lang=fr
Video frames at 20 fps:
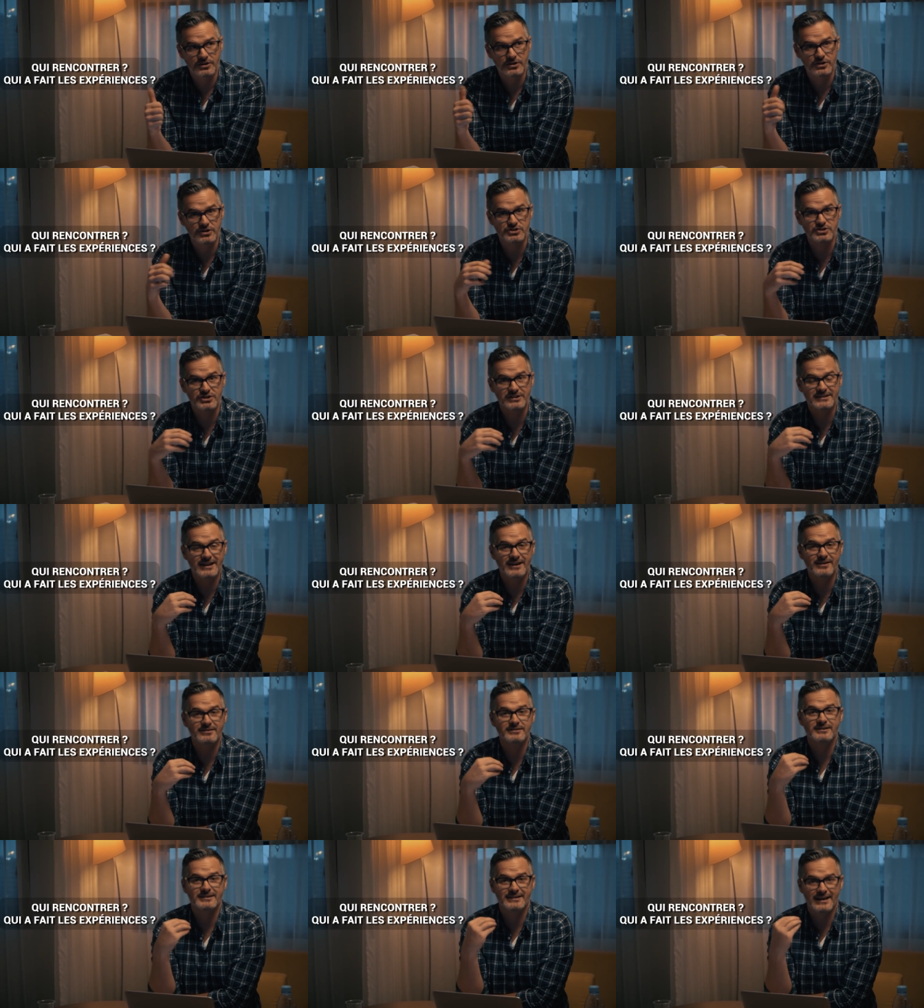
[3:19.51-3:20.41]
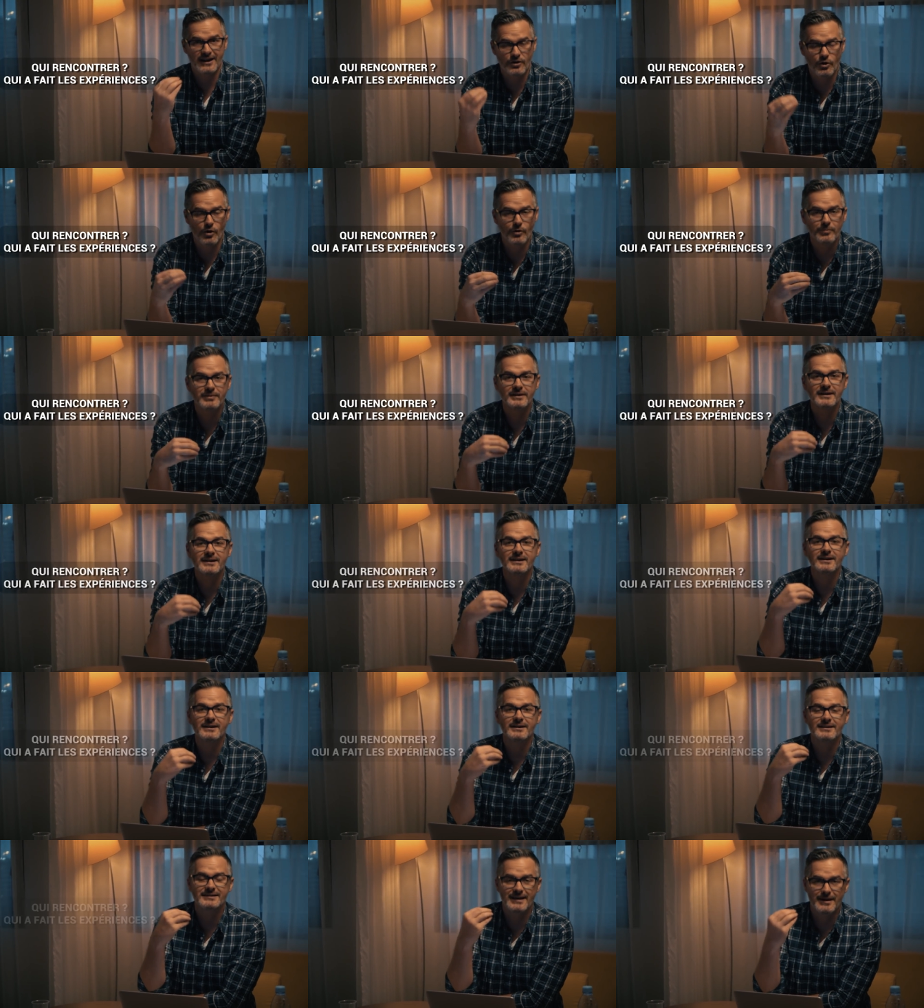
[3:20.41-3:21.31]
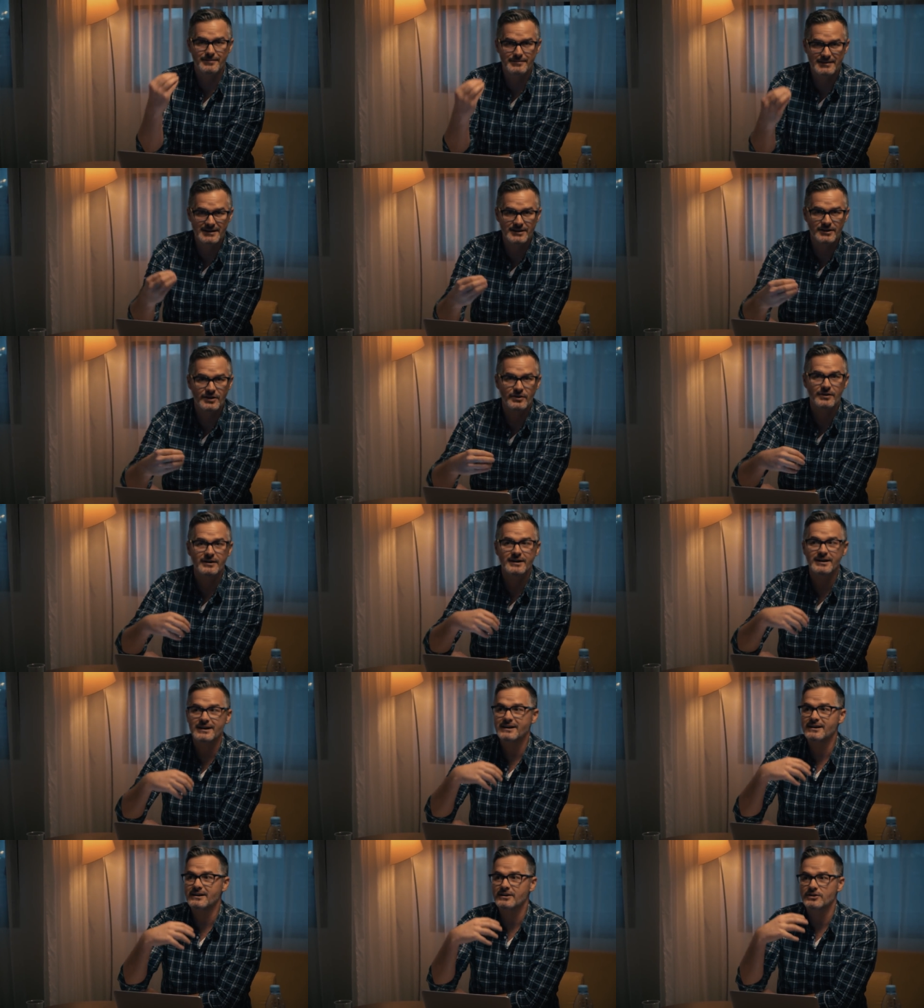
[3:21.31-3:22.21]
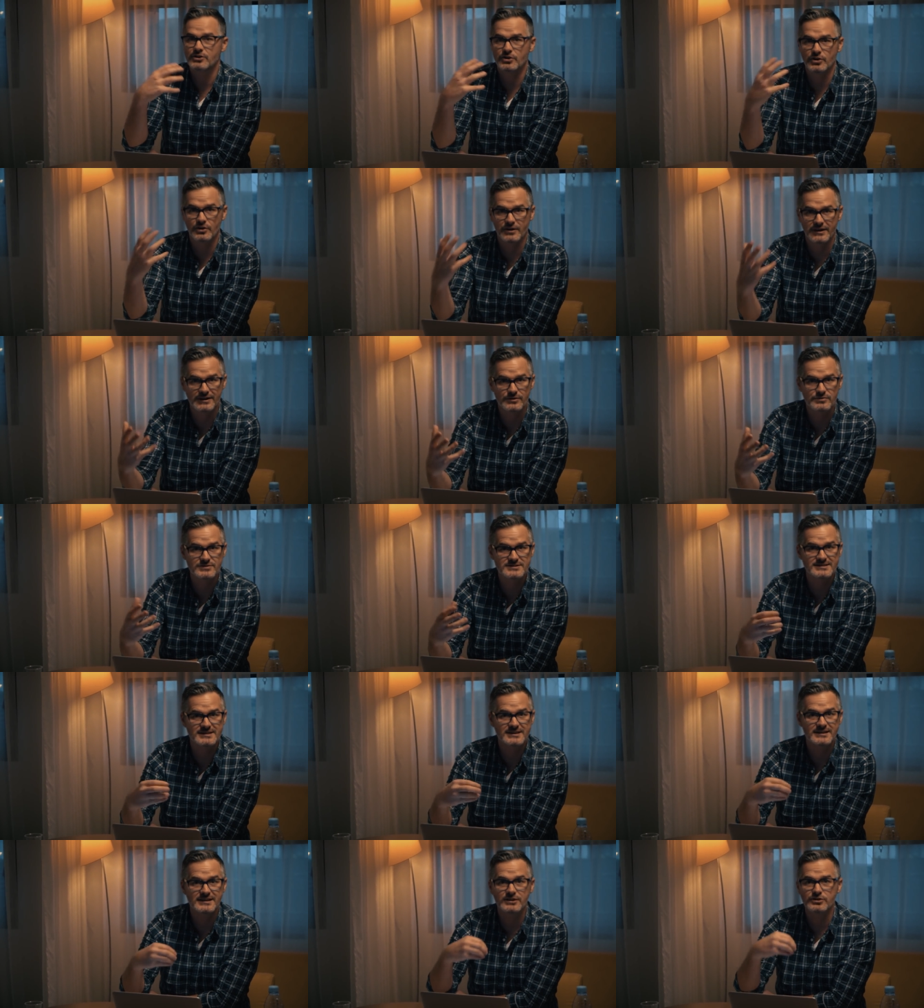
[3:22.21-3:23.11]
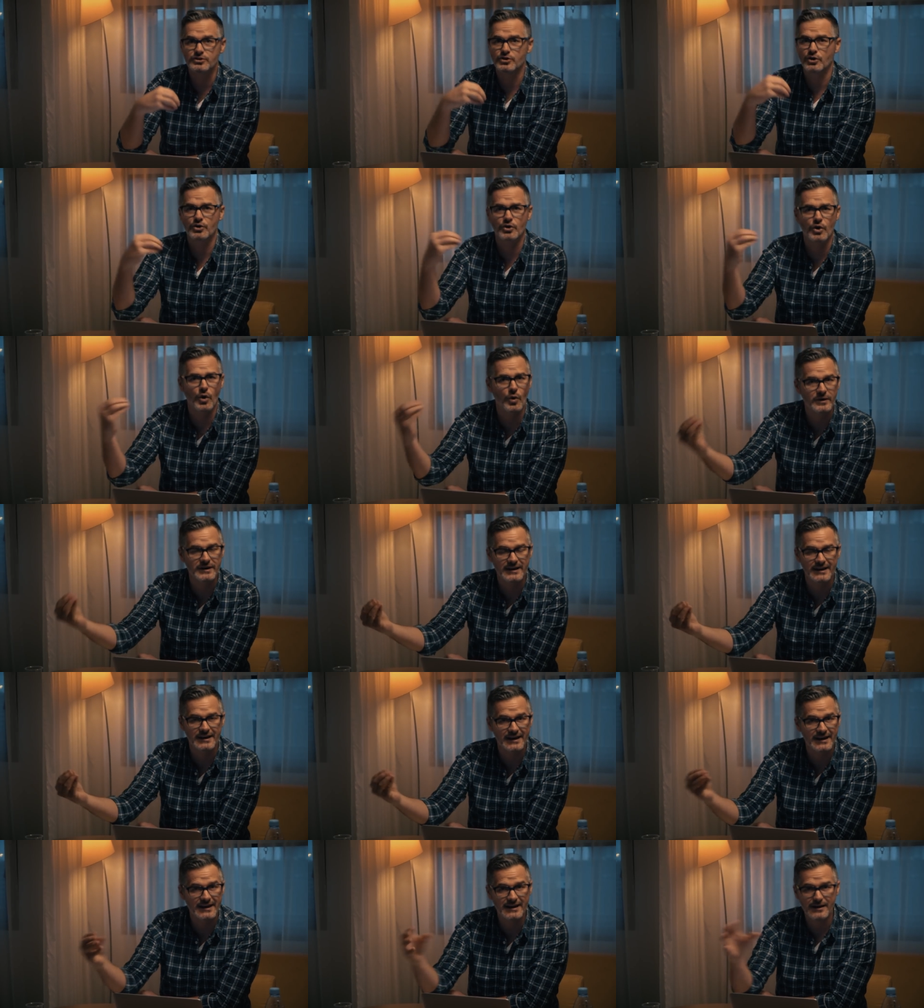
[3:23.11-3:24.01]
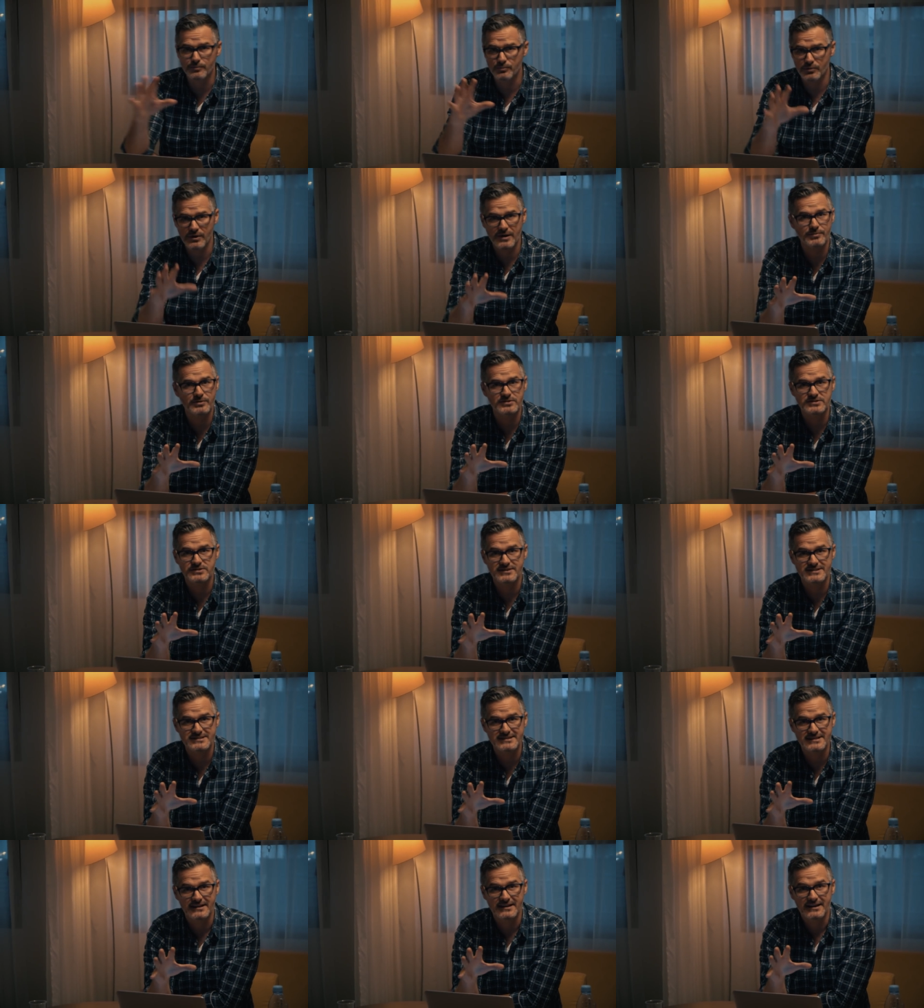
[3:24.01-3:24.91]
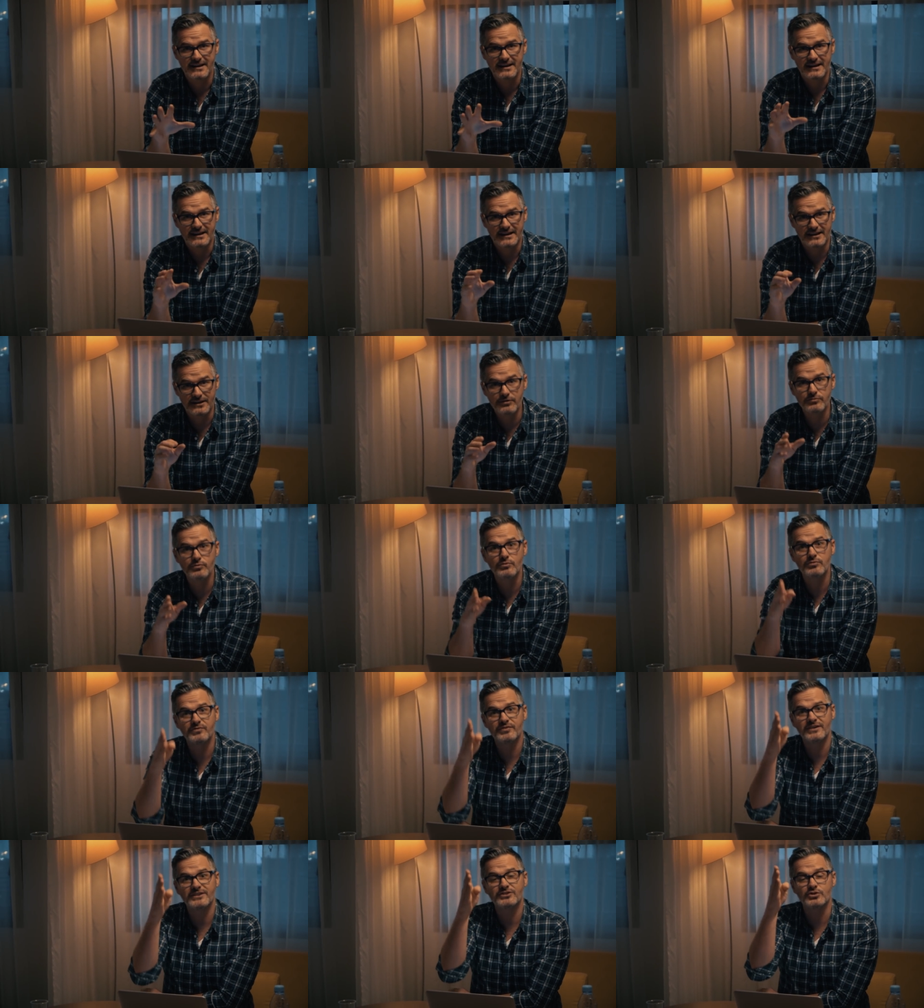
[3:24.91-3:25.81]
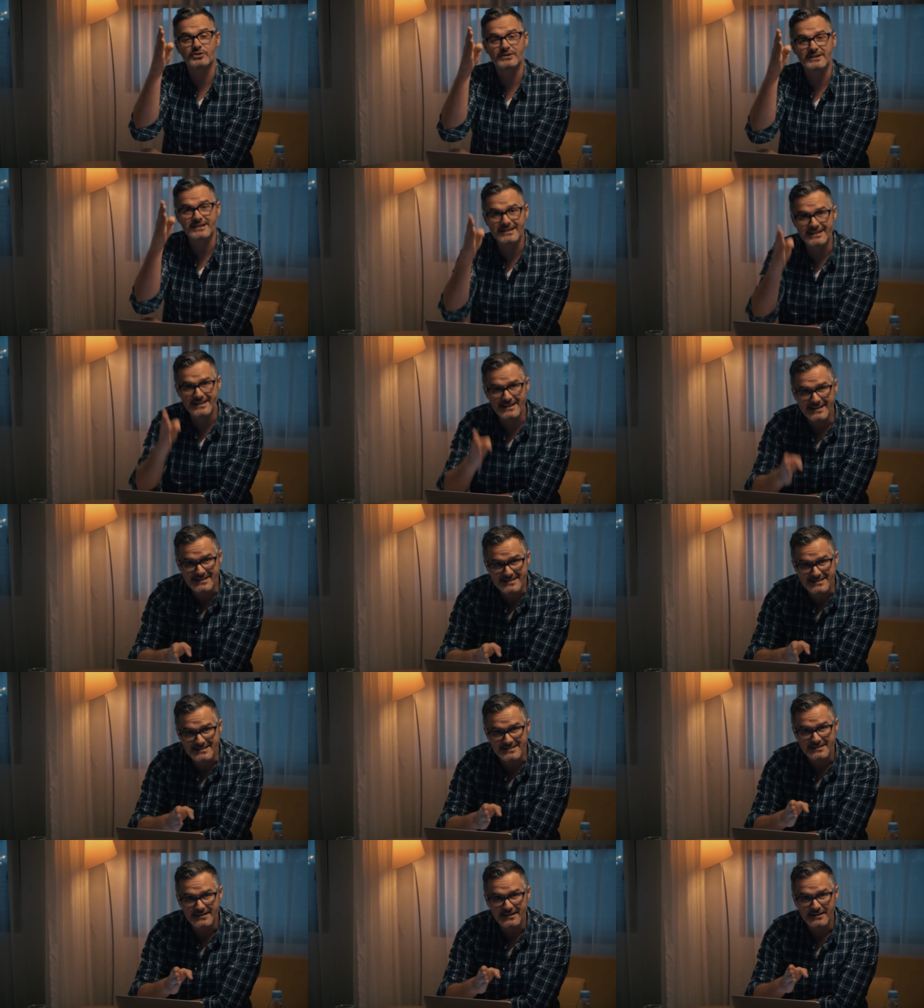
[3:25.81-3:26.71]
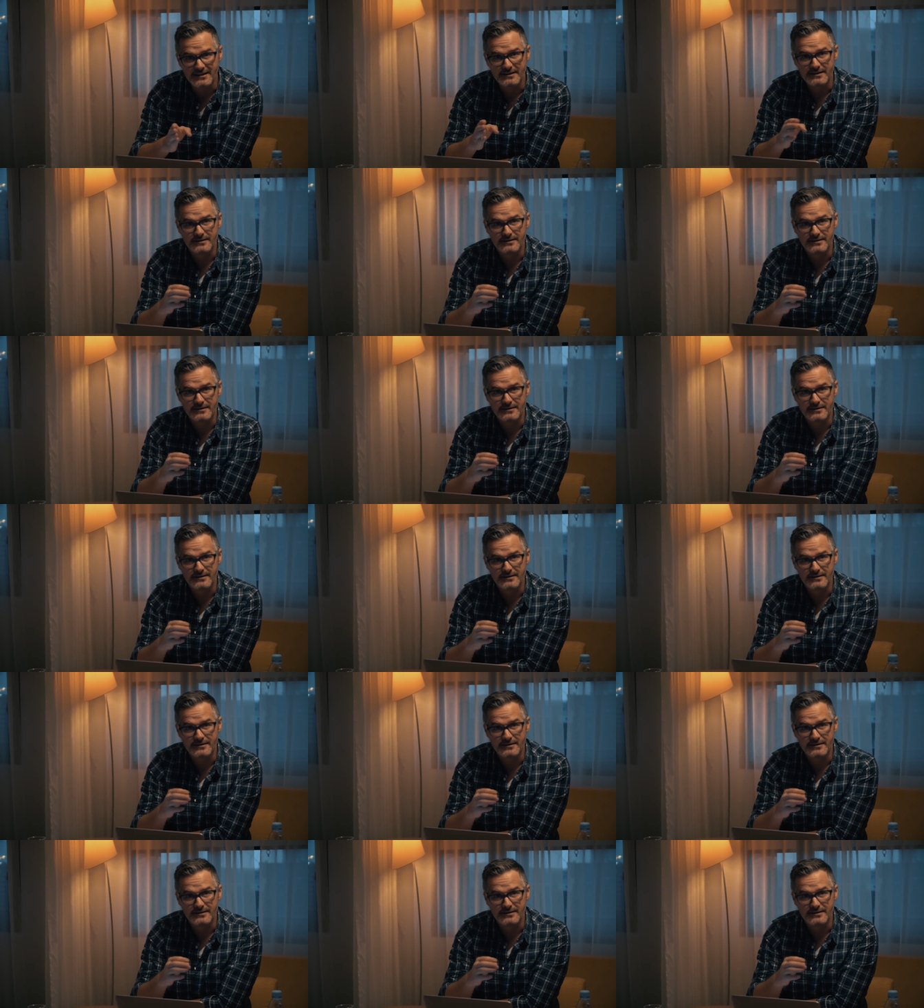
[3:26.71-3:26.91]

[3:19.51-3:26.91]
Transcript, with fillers: que je tente d'accomplir, d'améliorer, de réussir, de conquérir, peu importe ce que c'est. Et là, vous faites une liste